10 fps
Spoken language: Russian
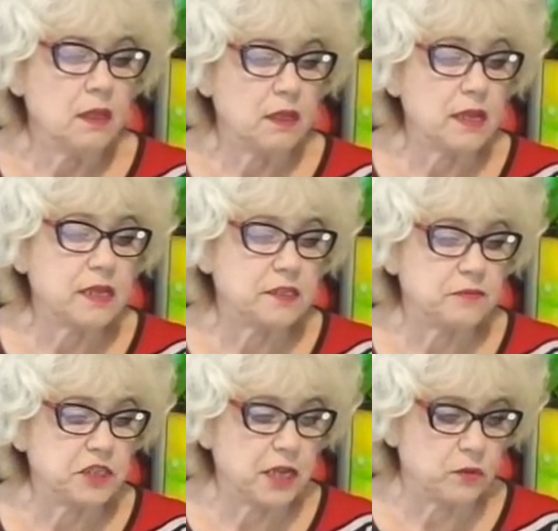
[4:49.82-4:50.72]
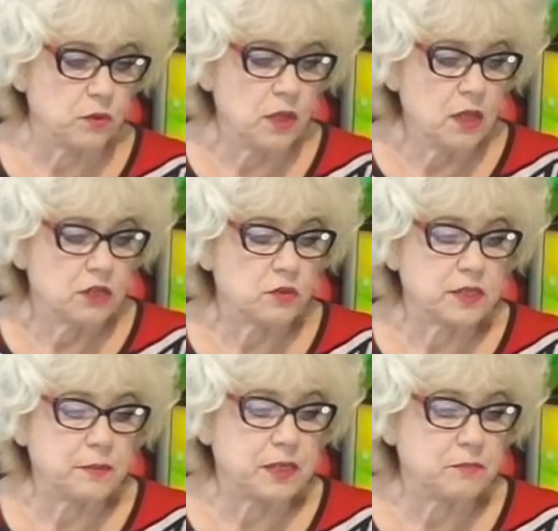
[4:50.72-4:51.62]
И я ей отвечаю, что
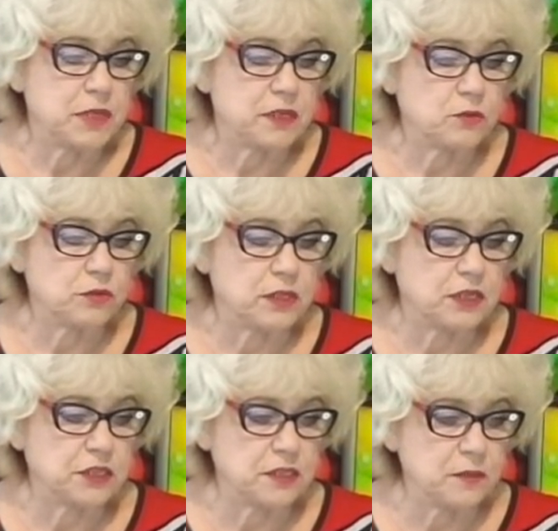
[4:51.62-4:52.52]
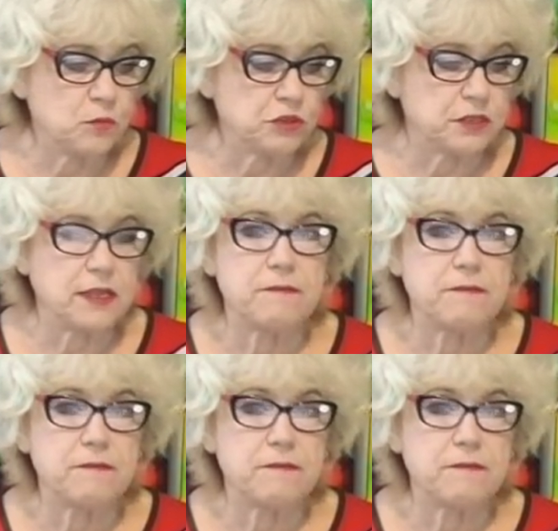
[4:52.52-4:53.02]
запрет мне никто наложить не может.